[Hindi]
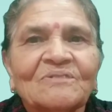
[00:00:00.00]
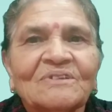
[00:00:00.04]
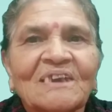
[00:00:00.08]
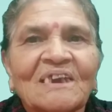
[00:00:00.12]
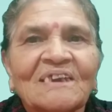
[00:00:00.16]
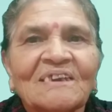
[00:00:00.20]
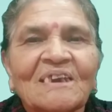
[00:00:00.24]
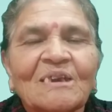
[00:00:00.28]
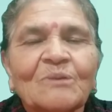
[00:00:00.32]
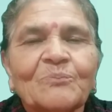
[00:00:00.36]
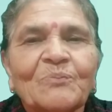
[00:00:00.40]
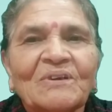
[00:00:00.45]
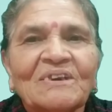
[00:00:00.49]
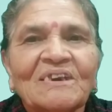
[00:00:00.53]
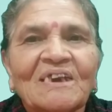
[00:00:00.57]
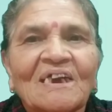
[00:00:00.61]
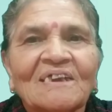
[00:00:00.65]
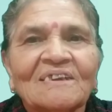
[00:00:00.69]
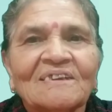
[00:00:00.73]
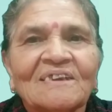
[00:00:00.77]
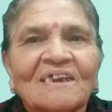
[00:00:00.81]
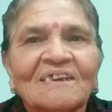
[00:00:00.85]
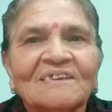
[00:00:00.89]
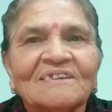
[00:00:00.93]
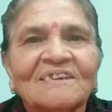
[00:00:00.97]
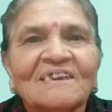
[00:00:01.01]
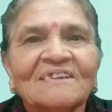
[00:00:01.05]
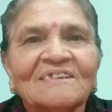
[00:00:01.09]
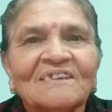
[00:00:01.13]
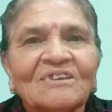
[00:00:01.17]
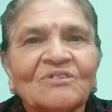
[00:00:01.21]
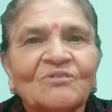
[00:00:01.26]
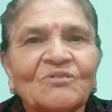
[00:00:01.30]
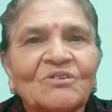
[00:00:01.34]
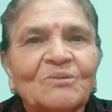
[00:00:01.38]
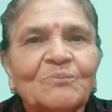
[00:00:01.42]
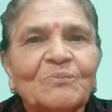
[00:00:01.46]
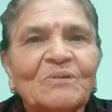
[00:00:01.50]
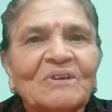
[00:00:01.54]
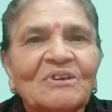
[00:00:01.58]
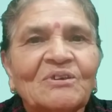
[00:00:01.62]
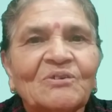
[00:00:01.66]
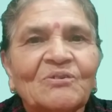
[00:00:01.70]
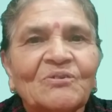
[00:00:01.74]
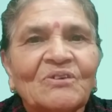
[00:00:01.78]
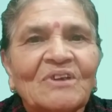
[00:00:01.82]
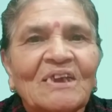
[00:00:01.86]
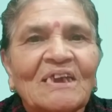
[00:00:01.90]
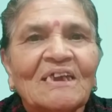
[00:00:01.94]
चैनल पर डालना है जैसे कोई
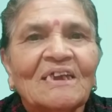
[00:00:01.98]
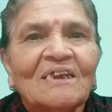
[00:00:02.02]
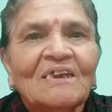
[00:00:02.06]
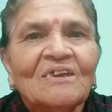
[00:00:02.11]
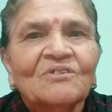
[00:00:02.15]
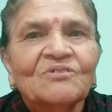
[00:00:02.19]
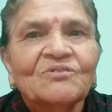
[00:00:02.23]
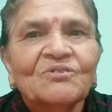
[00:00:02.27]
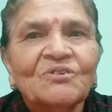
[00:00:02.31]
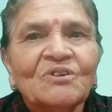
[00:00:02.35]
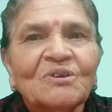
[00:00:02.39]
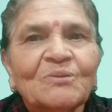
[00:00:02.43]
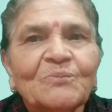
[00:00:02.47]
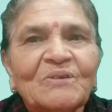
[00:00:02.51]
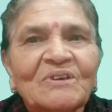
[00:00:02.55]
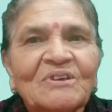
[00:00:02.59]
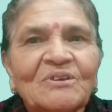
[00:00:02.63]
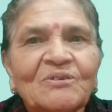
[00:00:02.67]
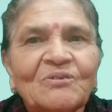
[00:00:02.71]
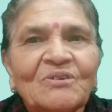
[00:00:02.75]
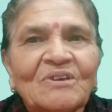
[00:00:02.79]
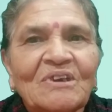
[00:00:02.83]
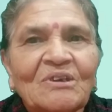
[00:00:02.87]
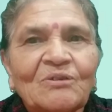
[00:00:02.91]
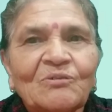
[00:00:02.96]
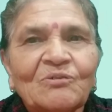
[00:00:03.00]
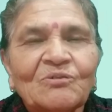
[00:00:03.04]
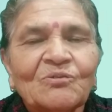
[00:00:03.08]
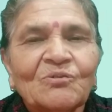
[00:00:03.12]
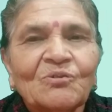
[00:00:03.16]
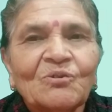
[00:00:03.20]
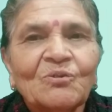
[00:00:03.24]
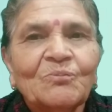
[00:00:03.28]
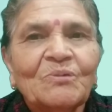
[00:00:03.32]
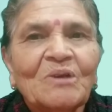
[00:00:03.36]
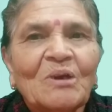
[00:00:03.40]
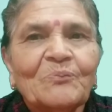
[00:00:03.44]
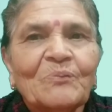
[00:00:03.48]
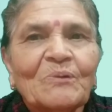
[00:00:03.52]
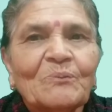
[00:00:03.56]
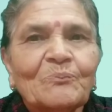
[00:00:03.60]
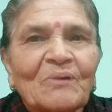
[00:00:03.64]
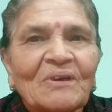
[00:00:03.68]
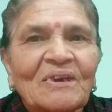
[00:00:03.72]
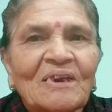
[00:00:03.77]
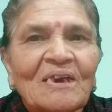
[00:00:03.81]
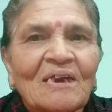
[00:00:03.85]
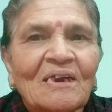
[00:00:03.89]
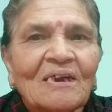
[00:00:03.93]
वीडियो है शॉर्ट वीडियो है उनको भी
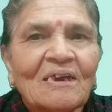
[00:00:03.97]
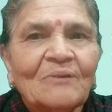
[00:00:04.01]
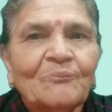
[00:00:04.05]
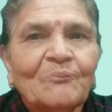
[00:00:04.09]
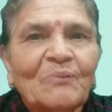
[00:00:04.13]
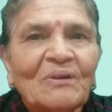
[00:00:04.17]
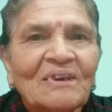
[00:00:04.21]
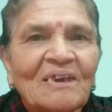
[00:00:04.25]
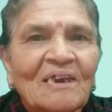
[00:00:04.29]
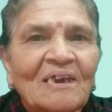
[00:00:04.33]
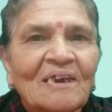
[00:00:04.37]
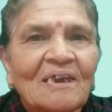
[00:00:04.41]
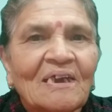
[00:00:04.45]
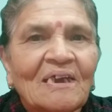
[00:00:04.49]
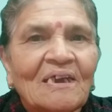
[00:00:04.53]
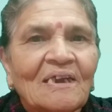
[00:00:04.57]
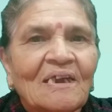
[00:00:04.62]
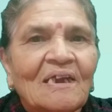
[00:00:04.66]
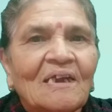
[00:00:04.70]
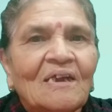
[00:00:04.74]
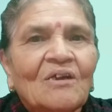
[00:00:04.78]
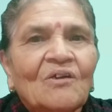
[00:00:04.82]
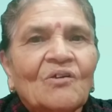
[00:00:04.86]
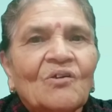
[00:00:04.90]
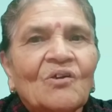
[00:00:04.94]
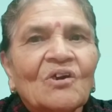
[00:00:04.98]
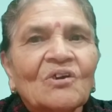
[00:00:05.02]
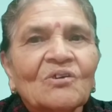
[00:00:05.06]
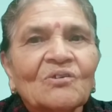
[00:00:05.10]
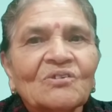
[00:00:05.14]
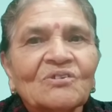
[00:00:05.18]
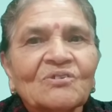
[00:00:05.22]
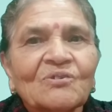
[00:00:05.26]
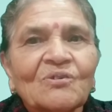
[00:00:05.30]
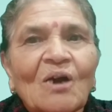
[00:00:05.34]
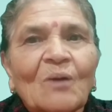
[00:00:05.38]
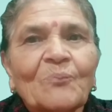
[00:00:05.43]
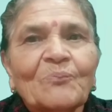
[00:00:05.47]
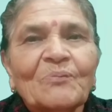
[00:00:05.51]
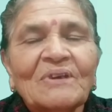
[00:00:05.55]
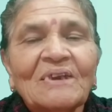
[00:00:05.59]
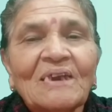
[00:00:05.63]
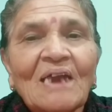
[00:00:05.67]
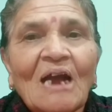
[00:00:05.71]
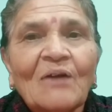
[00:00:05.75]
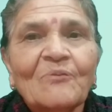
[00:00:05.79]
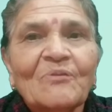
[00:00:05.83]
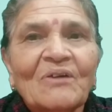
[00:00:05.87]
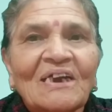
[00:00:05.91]
अपन बना कर बनाया है और उसको
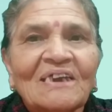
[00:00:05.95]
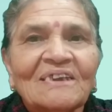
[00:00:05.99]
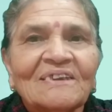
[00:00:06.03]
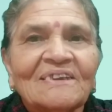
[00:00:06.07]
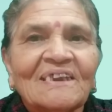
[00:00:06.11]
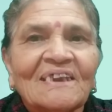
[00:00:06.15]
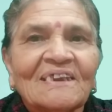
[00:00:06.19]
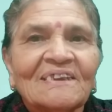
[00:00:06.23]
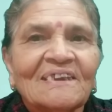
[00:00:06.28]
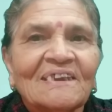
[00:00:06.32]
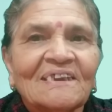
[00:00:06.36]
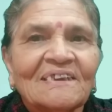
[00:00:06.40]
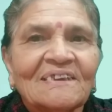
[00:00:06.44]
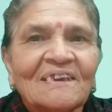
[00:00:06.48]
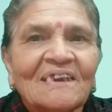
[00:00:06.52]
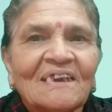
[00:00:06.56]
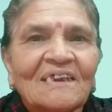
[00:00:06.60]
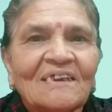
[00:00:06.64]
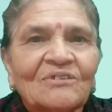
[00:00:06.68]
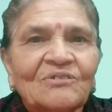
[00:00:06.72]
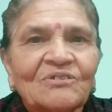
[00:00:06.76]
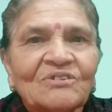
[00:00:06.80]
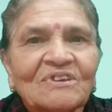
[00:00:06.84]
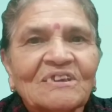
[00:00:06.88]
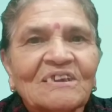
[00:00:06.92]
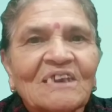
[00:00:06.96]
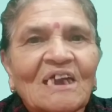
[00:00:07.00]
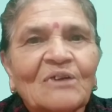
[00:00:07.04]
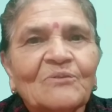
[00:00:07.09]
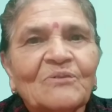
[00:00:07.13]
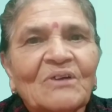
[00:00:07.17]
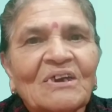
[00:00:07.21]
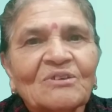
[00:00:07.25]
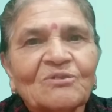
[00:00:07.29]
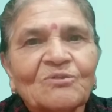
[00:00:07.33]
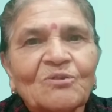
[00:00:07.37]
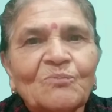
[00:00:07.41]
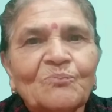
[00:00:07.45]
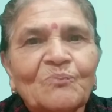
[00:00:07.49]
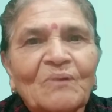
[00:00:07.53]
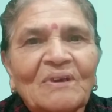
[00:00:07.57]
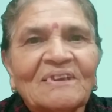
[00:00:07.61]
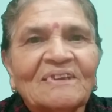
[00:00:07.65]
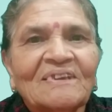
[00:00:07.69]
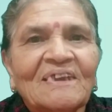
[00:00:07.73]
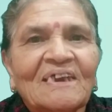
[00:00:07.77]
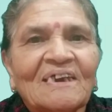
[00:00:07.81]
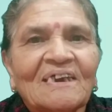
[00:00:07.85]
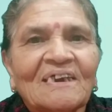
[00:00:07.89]
अपनी आवाज़ दे देना है उसकी आवाज़ को
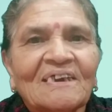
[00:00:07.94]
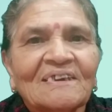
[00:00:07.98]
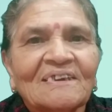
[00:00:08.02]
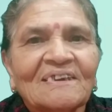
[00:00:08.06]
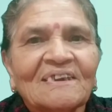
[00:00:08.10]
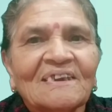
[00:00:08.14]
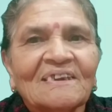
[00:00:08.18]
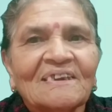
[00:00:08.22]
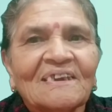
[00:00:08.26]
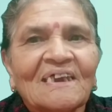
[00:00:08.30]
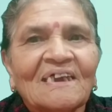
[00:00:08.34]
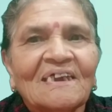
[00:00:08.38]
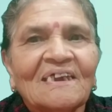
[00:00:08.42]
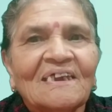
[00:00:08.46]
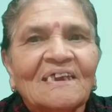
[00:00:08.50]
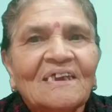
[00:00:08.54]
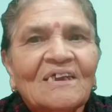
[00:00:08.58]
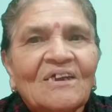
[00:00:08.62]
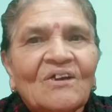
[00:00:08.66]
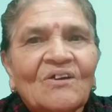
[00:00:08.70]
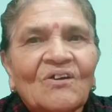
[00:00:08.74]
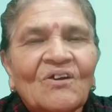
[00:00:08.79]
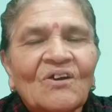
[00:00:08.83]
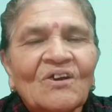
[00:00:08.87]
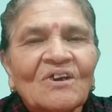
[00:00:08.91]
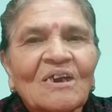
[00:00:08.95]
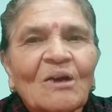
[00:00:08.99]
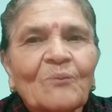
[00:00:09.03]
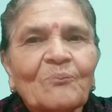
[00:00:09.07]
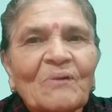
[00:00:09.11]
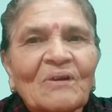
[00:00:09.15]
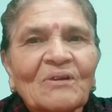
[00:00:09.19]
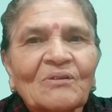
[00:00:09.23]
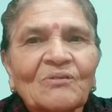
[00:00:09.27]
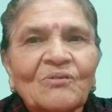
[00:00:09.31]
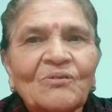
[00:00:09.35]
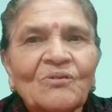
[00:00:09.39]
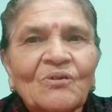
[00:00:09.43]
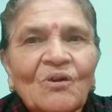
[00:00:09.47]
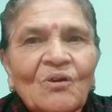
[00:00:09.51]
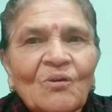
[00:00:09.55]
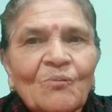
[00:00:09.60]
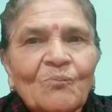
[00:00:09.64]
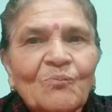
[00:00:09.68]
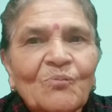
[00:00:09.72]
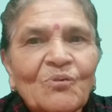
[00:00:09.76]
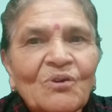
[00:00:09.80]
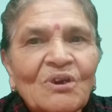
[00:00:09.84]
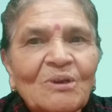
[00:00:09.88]
मद्दा कर देना है और अपन को
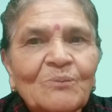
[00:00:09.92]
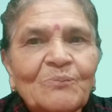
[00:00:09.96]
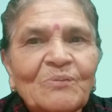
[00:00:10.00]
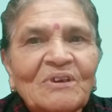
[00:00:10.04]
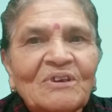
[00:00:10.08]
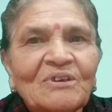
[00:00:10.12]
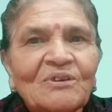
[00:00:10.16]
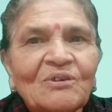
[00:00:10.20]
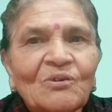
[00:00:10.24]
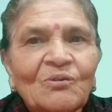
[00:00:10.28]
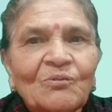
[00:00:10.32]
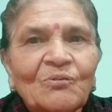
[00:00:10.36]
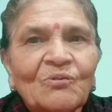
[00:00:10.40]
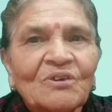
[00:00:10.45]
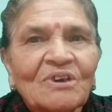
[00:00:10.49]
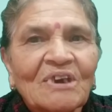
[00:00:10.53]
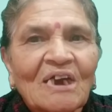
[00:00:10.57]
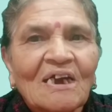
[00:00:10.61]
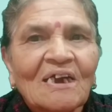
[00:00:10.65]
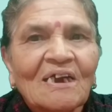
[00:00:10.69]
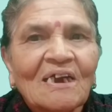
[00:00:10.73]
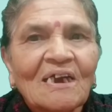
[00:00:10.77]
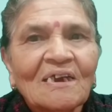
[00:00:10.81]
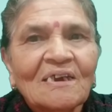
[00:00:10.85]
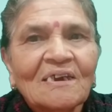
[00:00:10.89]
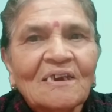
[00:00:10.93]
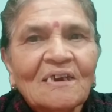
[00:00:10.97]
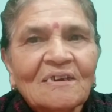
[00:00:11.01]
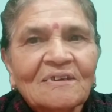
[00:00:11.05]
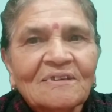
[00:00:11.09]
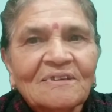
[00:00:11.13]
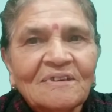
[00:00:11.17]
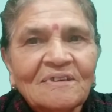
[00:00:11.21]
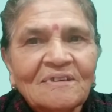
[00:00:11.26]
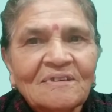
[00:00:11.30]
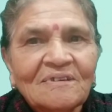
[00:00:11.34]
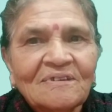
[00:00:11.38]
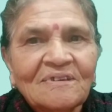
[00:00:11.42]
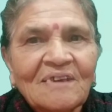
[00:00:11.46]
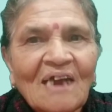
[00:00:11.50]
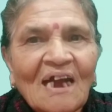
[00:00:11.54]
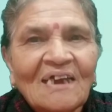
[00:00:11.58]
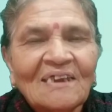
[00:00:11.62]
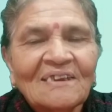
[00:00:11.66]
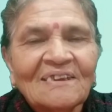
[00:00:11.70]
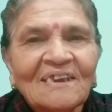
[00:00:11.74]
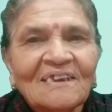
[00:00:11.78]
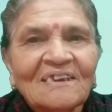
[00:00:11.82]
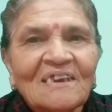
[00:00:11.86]
वही वीडियो उठाकर
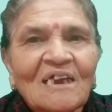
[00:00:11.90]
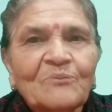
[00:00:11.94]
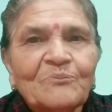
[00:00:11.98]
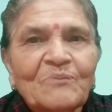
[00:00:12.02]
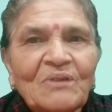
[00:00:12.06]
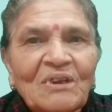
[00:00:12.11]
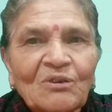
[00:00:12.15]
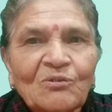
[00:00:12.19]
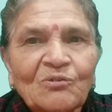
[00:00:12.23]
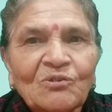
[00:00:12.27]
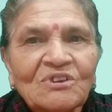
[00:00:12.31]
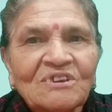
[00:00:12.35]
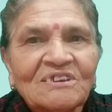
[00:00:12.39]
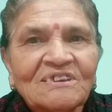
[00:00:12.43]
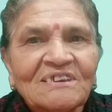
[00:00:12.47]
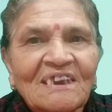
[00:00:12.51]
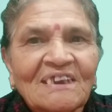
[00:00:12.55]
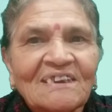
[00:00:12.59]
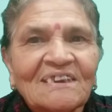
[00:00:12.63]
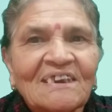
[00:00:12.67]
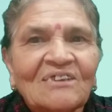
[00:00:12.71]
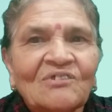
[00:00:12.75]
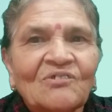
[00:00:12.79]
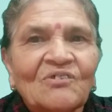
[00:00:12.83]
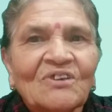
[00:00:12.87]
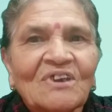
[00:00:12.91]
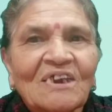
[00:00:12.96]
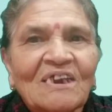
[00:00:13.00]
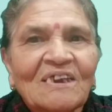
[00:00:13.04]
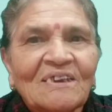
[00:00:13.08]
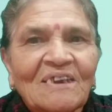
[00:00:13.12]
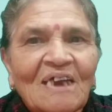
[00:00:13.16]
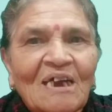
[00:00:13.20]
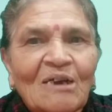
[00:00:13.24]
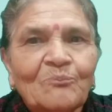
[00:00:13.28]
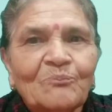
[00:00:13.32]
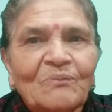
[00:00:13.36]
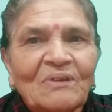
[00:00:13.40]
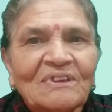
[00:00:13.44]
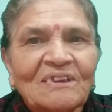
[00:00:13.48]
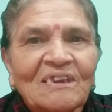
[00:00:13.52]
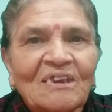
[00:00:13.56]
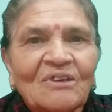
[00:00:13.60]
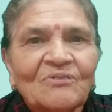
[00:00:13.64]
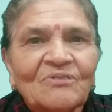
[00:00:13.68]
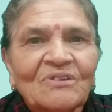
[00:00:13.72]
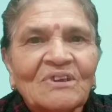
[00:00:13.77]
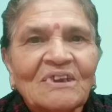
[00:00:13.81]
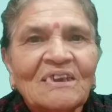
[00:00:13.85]
डाल देना मैं कुछ चैनलों के नाम
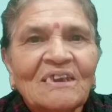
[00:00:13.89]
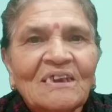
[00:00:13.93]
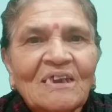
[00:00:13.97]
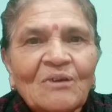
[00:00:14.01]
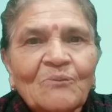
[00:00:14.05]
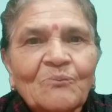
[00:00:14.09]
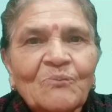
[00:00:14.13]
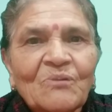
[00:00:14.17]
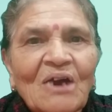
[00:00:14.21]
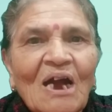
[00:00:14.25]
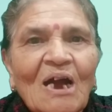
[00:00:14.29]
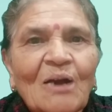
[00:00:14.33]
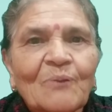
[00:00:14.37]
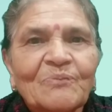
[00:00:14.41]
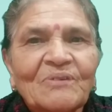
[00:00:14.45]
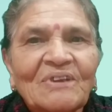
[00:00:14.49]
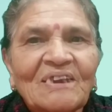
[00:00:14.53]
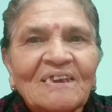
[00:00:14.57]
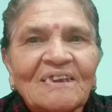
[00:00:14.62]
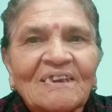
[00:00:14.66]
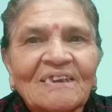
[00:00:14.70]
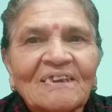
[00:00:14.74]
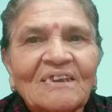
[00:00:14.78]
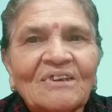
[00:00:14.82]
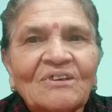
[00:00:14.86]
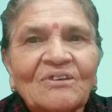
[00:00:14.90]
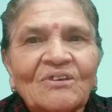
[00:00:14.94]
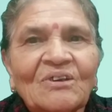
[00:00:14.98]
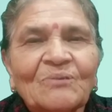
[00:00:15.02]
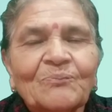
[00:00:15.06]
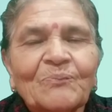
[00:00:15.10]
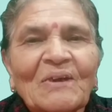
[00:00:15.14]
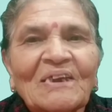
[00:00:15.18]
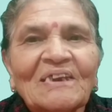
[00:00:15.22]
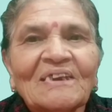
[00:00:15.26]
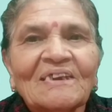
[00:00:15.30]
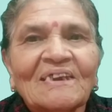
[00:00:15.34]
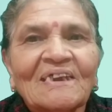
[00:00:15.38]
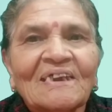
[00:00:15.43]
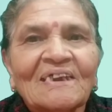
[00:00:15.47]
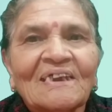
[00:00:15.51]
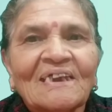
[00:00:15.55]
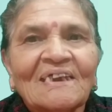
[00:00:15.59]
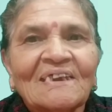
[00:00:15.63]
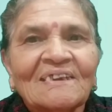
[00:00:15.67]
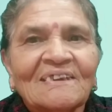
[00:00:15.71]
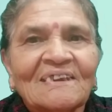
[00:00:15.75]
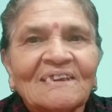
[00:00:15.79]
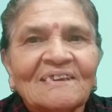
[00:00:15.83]
बताऊंगी वो आप देखिए और पहले क्या
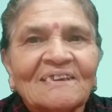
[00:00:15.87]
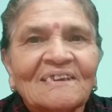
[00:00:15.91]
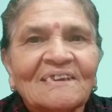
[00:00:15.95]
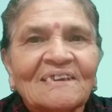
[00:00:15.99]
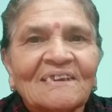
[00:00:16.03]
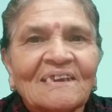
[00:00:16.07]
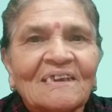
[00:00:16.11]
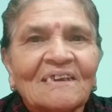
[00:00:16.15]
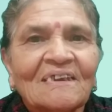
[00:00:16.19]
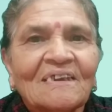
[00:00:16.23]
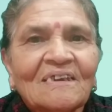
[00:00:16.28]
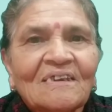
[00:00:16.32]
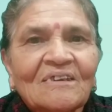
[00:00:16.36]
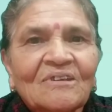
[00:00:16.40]
कहते थे कि